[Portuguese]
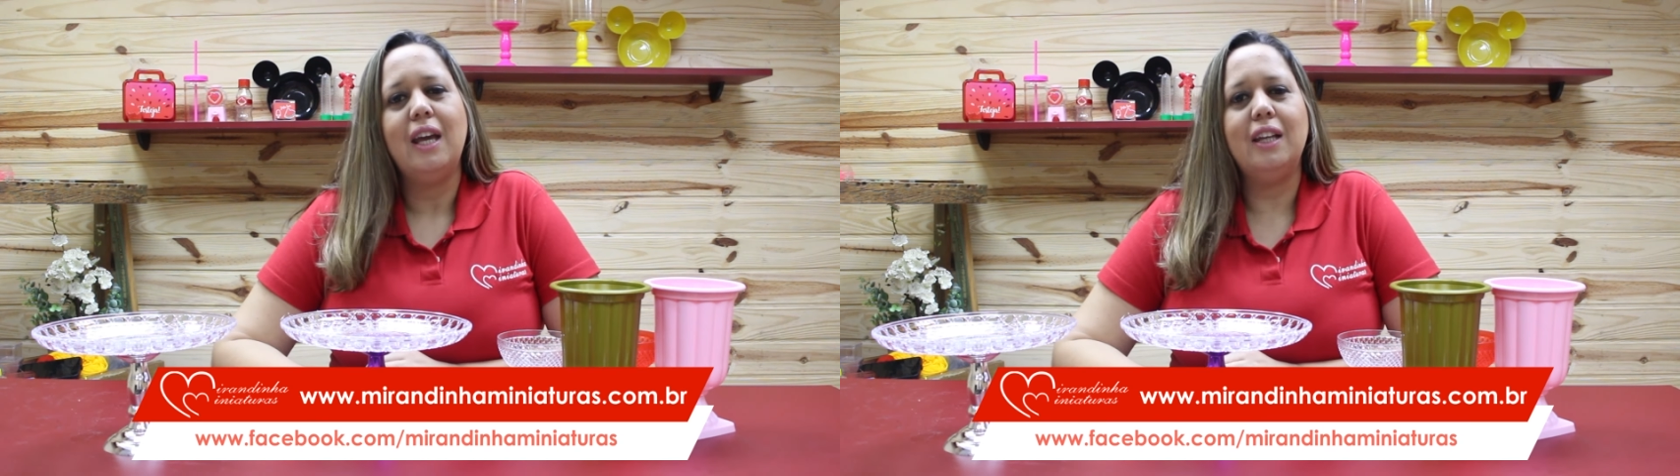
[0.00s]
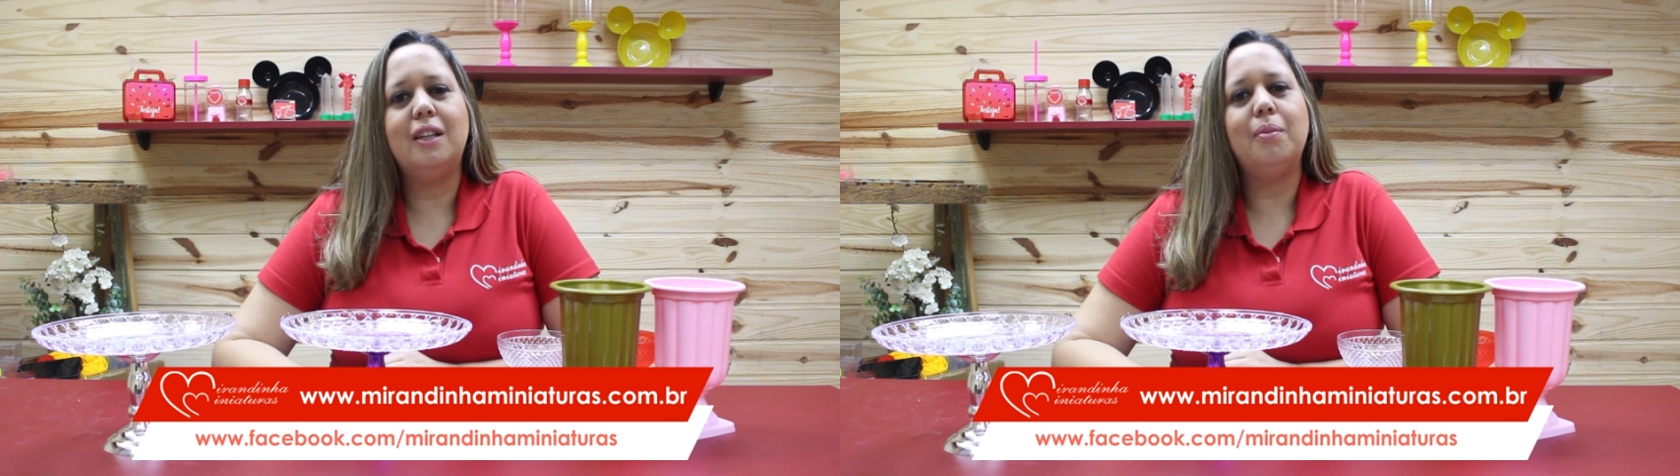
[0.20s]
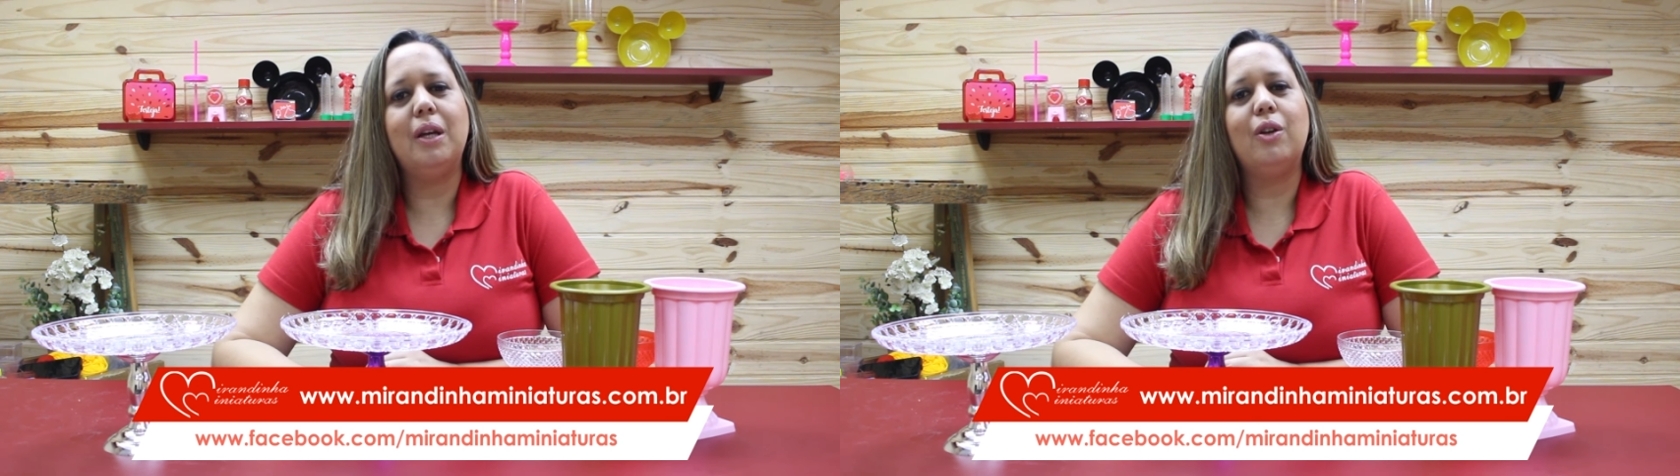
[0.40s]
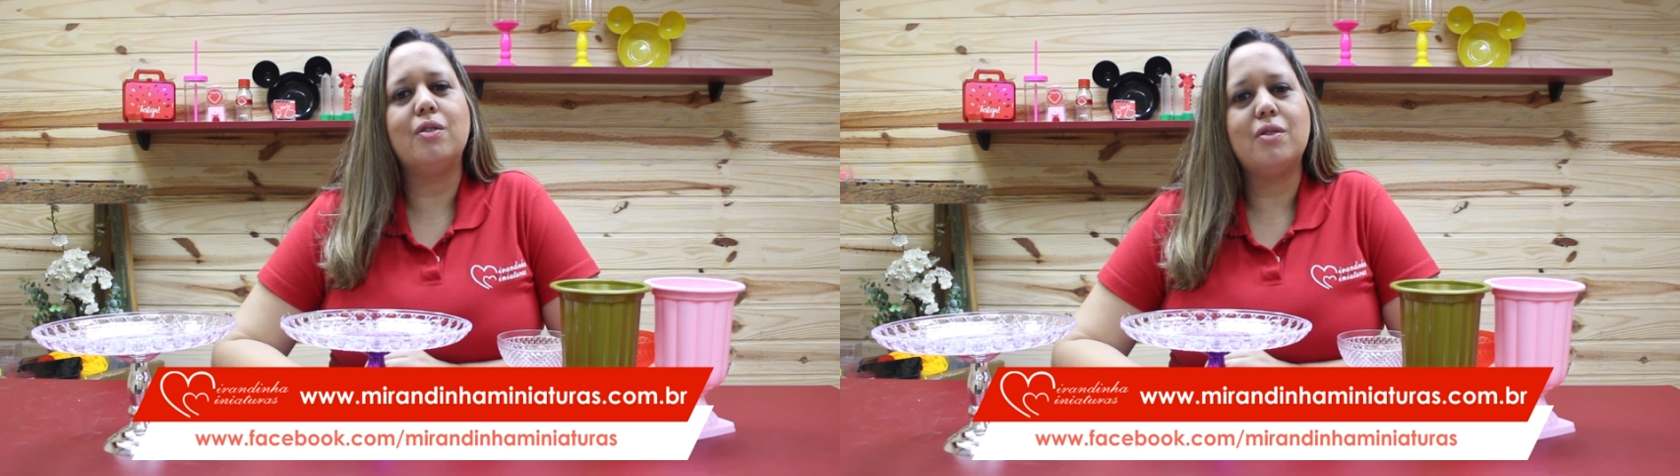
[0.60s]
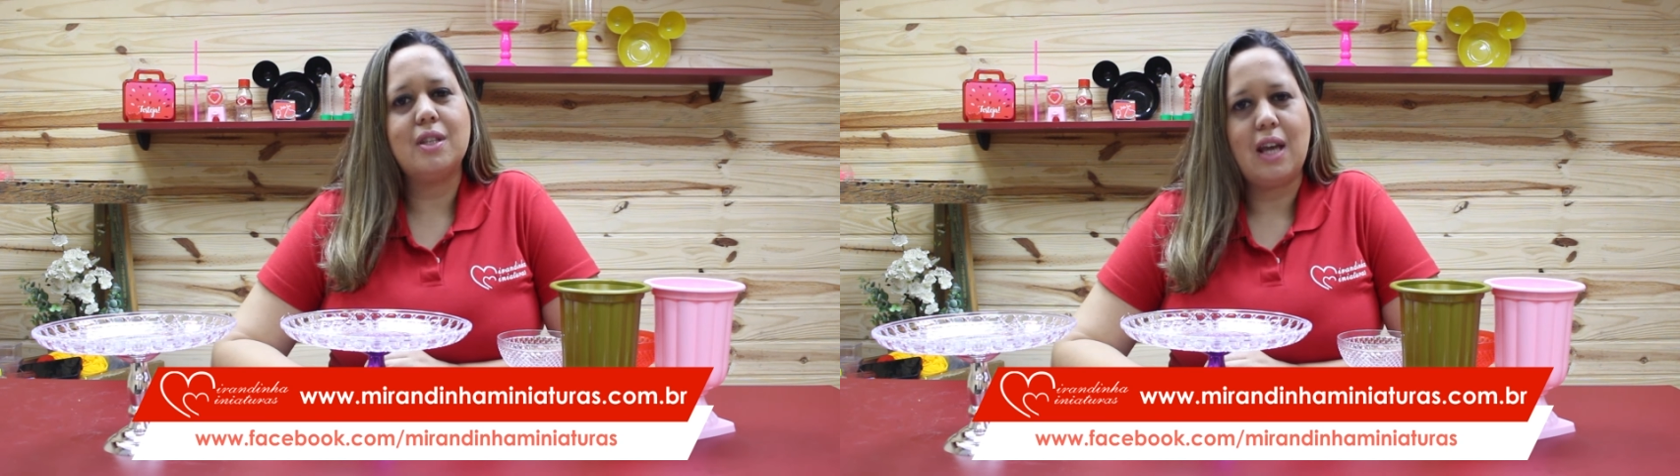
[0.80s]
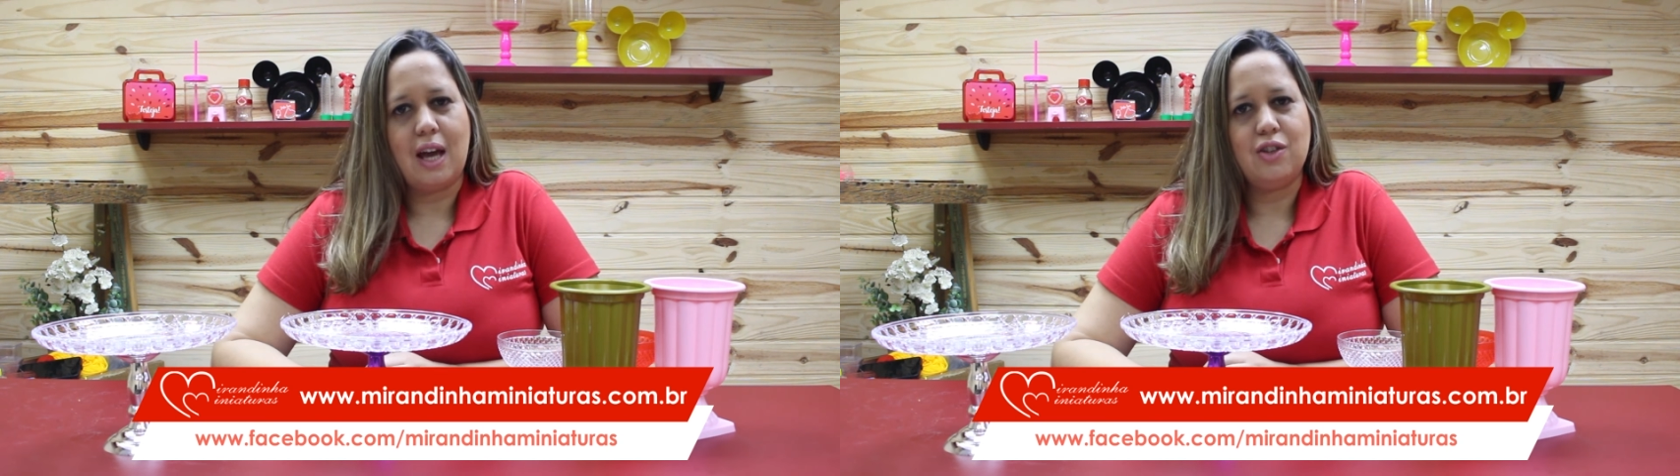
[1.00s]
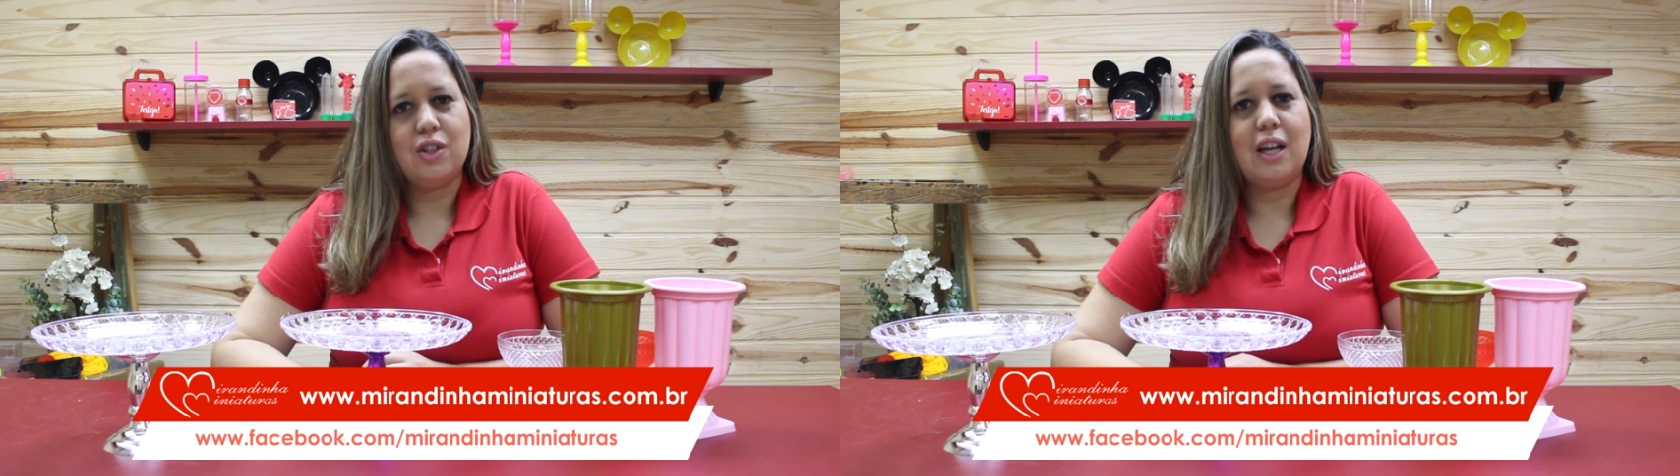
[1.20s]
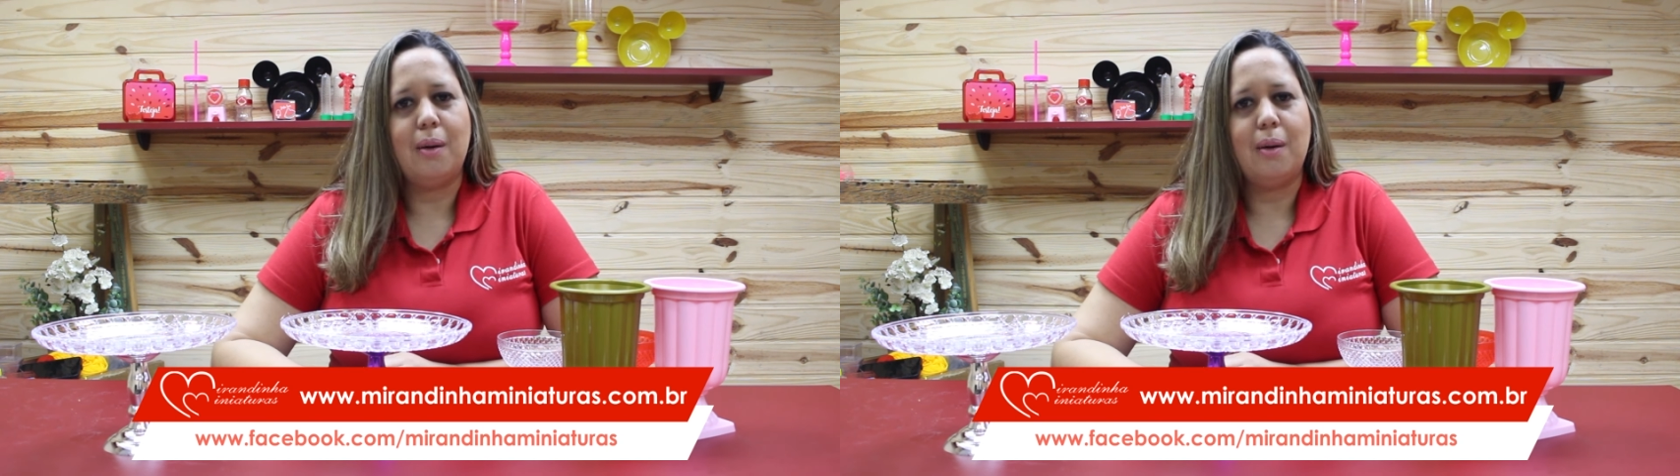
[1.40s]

e também nosso site